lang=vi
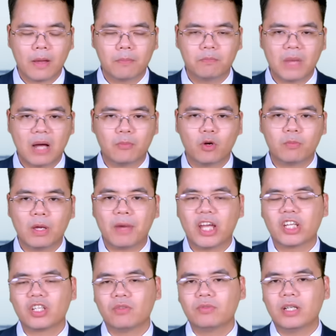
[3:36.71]
31 máy bay
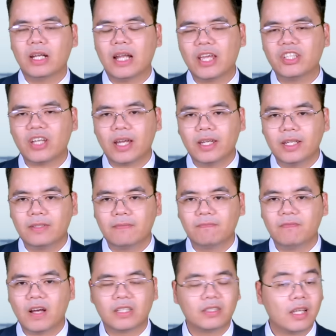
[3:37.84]
không người lái Shahid
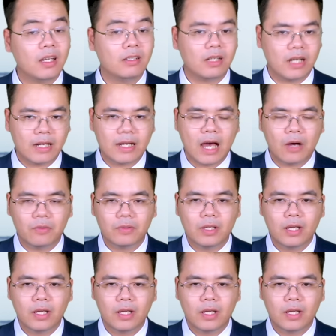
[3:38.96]
và tên lửa đạn đạo.